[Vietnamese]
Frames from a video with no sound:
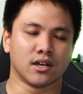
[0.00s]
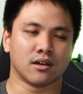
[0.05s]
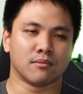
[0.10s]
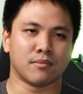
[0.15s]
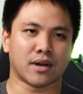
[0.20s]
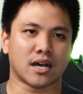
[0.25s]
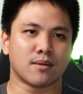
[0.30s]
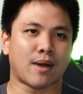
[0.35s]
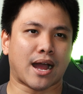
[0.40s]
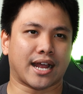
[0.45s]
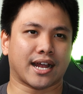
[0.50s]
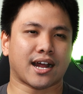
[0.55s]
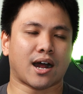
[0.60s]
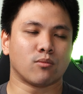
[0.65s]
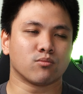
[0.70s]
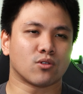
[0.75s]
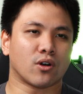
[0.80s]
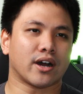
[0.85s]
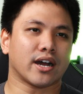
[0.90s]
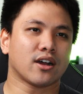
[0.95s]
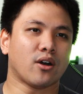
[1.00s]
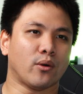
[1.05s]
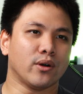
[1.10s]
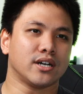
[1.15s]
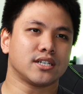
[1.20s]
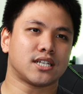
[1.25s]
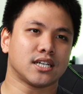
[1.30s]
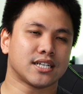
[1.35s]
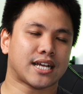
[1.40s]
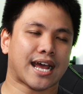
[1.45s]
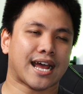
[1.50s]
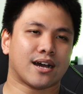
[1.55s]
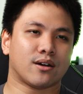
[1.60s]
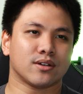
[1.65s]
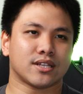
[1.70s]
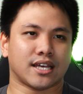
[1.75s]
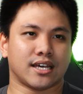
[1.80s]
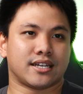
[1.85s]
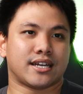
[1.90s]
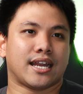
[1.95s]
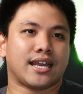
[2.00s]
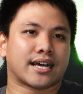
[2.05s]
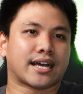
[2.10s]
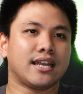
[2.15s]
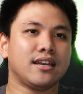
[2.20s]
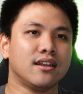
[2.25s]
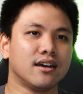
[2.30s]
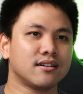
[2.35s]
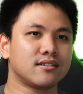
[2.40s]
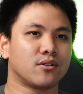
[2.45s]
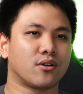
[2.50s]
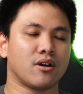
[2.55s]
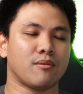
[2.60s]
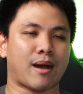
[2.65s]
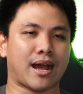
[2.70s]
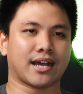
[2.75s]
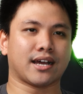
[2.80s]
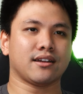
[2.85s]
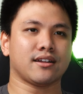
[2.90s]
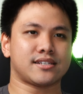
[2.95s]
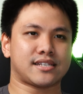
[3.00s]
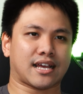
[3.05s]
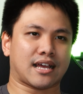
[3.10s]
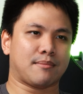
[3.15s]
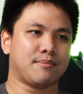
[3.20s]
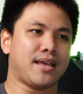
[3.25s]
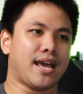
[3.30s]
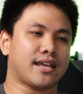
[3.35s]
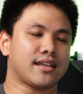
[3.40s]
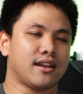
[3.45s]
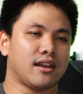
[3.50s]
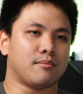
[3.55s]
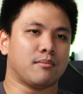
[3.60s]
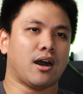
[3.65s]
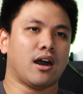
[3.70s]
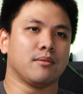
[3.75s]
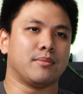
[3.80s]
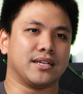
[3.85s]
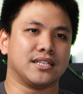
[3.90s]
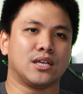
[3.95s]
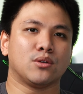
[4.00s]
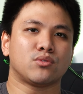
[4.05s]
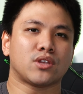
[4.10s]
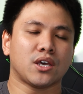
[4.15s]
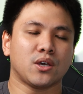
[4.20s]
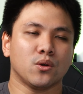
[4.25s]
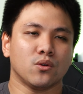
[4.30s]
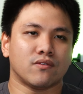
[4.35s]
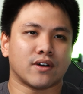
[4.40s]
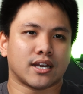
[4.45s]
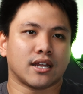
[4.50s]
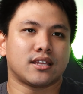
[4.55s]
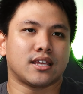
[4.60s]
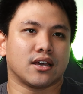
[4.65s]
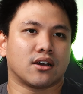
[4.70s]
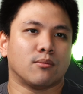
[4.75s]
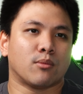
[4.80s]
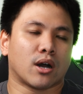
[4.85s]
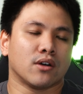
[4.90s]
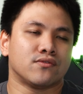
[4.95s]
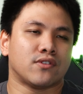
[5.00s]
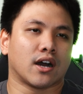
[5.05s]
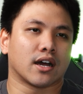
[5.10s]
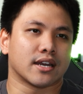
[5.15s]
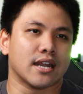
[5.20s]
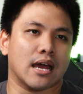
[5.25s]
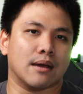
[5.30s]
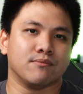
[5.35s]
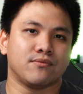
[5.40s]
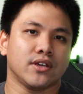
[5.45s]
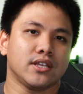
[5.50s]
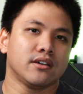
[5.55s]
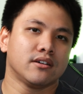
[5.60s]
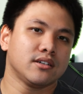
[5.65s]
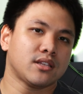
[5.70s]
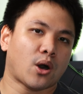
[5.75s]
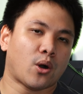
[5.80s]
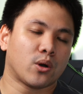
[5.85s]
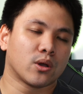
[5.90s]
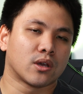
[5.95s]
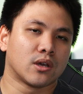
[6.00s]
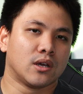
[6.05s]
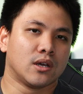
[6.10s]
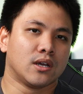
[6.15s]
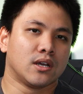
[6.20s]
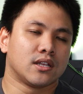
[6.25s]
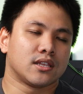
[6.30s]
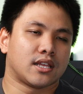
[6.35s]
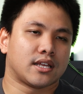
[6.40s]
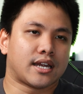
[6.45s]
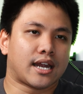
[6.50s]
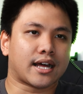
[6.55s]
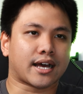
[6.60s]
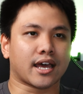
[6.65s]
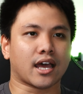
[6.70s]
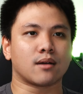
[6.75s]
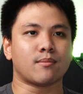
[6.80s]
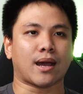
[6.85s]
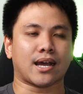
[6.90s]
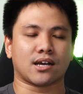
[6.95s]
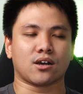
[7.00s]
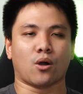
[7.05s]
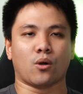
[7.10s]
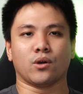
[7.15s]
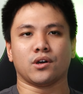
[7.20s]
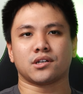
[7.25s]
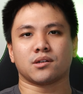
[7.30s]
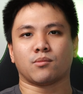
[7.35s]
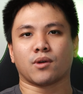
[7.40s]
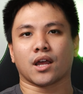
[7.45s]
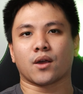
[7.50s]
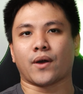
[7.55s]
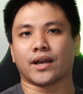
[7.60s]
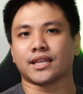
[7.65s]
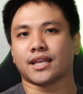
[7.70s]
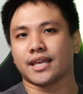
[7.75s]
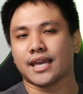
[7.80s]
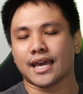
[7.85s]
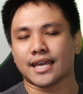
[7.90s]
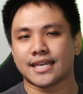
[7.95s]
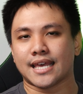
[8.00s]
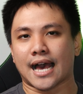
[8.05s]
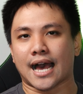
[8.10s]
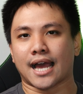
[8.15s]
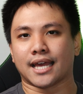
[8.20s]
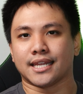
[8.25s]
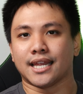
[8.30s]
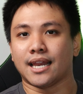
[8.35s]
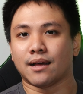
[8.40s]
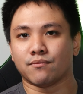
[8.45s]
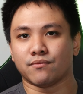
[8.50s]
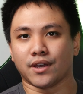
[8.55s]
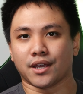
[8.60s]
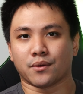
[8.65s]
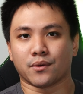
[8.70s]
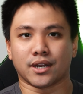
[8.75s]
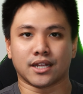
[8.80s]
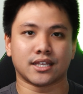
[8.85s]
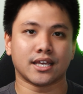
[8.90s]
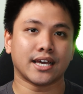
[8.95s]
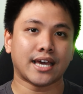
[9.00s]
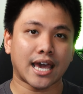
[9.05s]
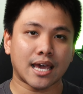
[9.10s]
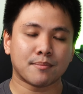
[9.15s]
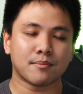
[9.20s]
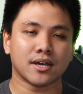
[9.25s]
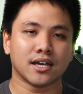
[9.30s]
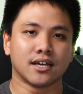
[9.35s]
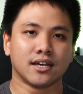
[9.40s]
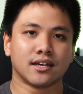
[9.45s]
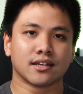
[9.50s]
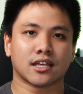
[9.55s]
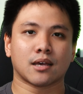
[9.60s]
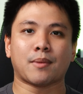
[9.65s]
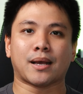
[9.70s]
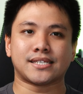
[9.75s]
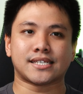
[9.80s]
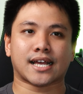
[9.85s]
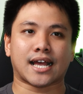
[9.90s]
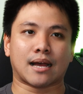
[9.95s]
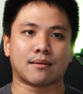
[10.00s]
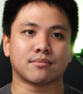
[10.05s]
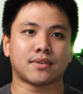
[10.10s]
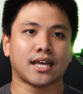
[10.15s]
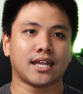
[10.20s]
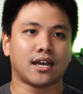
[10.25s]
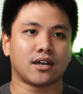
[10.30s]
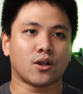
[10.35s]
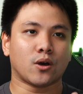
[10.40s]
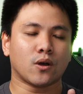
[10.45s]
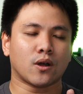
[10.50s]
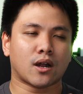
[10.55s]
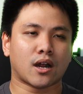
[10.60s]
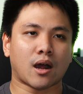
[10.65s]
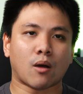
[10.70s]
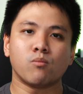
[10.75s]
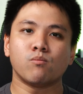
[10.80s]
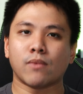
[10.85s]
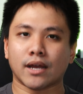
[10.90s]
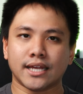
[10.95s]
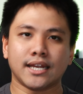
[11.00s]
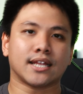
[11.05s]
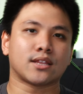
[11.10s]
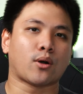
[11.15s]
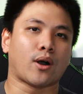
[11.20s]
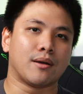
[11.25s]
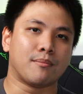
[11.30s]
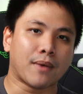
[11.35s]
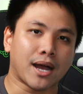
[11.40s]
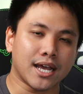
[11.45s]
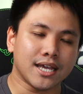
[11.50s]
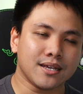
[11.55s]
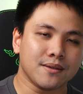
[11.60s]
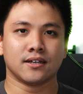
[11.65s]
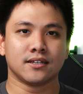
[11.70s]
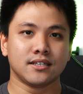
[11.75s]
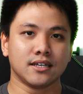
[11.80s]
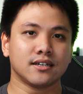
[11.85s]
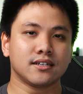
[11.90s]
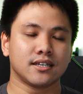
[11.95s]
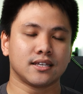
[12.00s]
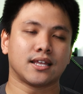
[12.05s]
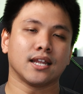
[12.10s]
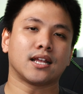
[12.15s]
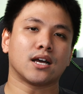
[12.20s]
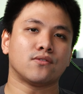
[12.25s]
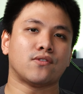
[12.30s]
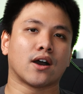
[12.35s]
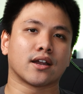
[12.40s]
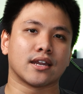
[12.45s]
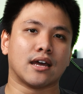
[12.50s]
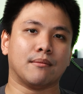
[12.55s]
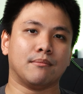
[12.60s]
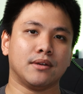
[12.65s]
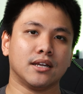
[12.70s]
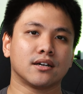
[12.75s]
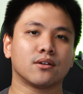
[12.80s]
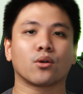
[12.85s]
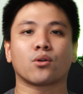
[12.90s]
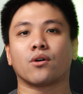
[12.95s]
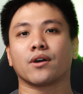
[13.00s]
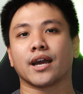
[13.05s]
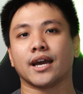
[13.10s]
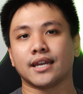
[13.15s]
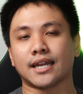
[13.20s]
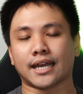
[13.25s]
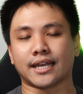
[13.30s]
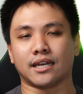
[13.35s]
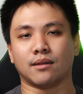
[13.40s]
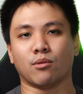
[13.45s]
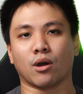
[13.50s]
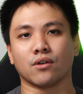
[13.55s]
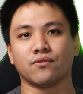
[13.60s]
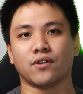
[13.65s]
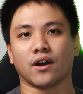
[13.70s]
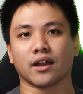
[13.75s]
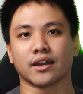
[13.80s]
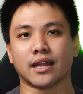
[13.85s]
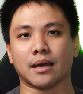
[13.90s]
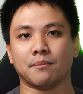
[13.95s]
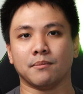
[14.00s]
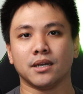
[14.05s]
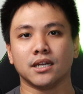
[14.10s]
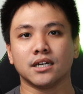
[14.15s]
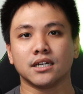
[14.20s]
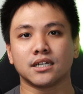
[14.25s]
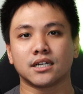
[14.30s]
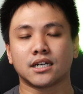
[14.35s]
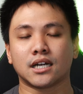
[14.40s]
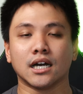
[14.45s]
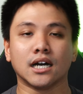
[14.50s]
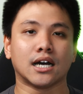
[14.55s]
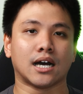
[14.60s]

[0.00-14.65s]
mà các bạn không có cái gối ở trên cao thì thành ra là cái lưng của các bạn nó sẽ cảm giác như là hơi bị thiếu và nó chỉ có một cái phần đệm phía dưới thôi. Thế nên là khi các bạn ngồi ở trong một khoảng thời gian dài để làm việc hoặc là chơi game các bạn sẽ cảm thấy là nó không mấy là thoải mái. Nhưng chính cái phần đệm lưng của con ghế này là một cái phần đệm lưng cơ